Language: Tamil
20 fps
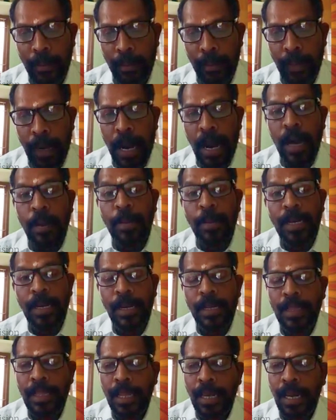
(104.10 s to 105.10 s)

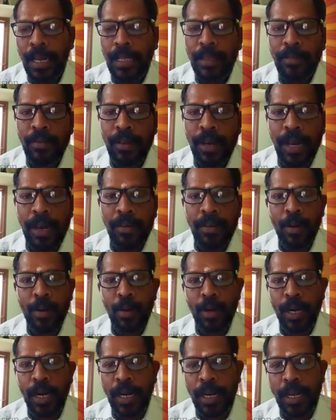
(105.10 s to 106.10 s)
மாமன்றத்திலே அந்த விழாவை
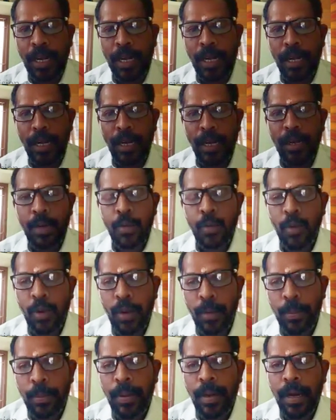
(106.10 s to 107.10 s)
கொண்டாடி இருக்காங்க
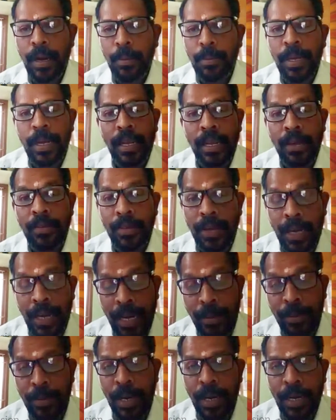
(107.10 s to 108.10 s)
குறிப்பாக அமெரிக்க
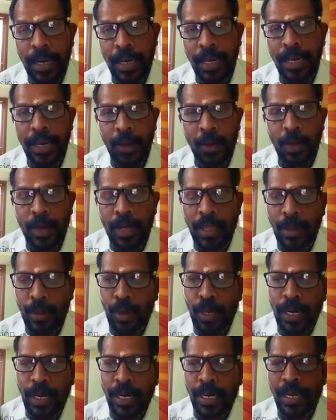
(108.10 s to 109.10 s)
வெள்ளை மாளிகையில் கூட இதை
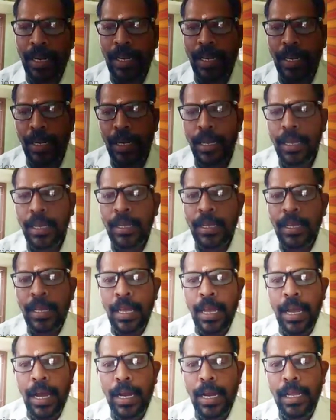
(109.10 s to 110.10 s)
கொண்டாடி இருக்காங்க
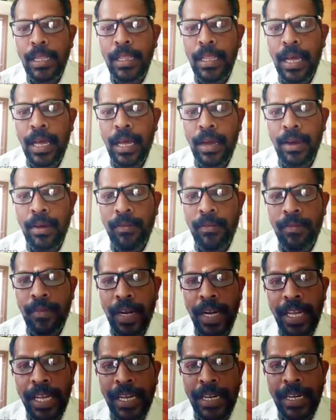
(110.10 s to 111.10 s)
ஆனால் இந்த
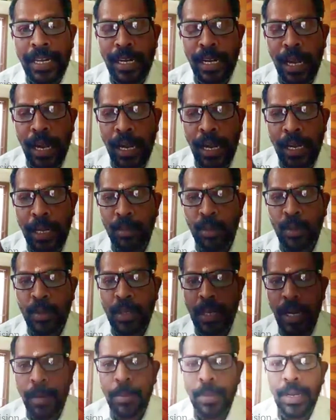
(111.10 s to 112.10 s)
வடிகட்டின
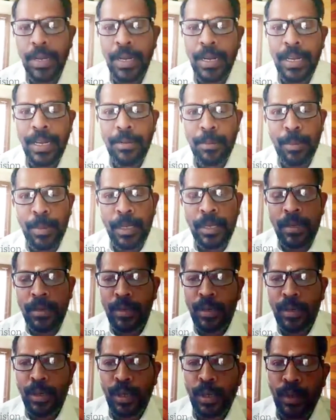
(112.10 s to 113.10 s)
அடிமுட்டா பயலுக்கு
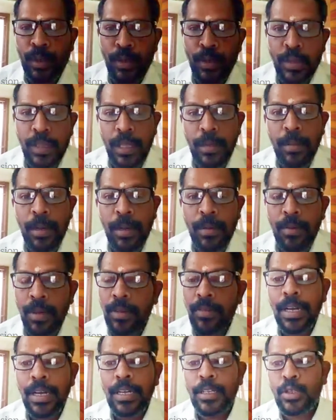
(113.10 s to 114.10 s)
மட்டும் இன்னும்
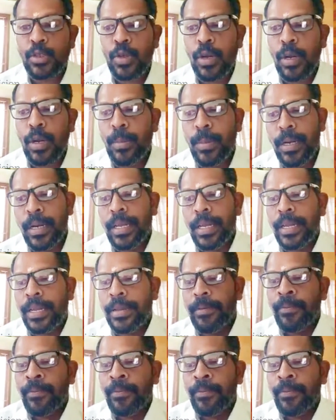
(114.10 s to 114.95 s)
தீபாவளிக்கு வாழ்த்து சொல்ல மாட்டேன்